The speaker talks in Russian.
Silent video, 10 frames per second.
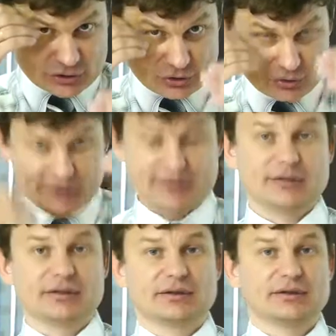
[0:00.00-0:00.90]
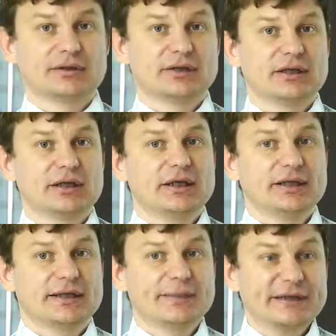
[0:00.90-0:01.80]
что я делал?
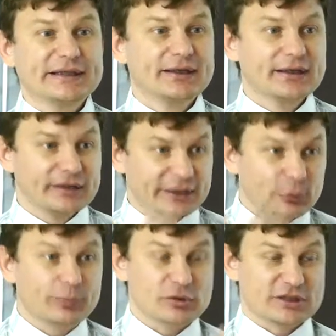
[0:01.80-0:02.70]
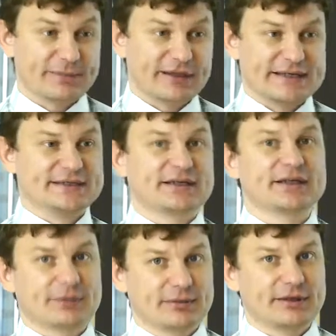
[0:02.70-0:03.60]
Я предлагал ему просто показать,
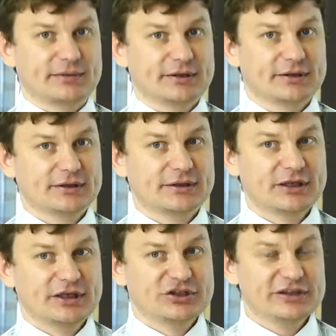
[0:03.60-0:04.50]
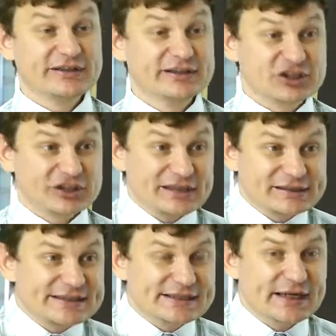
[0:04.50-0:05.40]
где проблема. Человек начинал
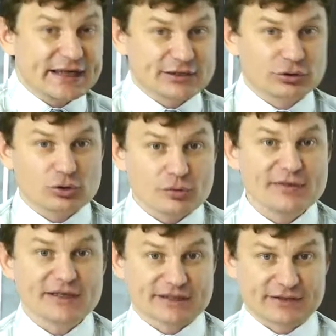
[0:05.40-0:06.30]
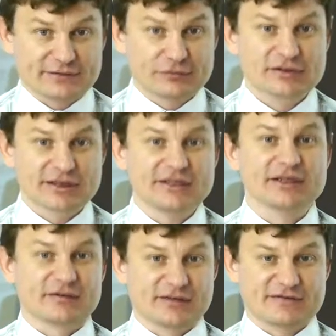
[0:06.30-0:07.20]
искать то место
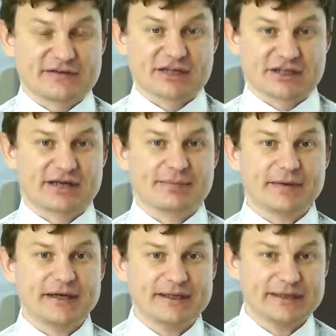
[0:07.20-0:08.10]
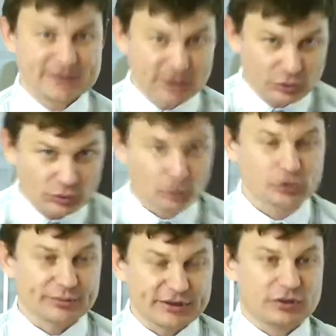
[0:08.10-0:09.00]
функционирования в нашей компании, где
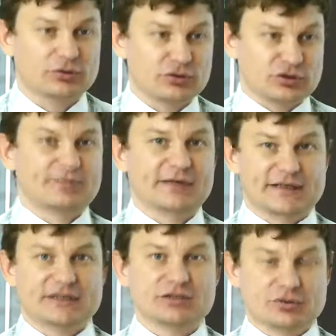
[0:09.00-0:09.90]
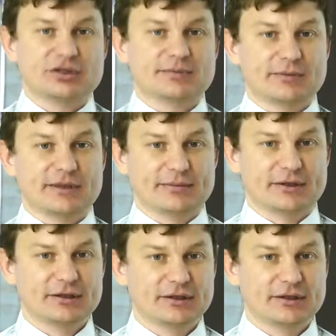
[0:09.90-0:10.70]
он мне хочет показать, что есть проблема.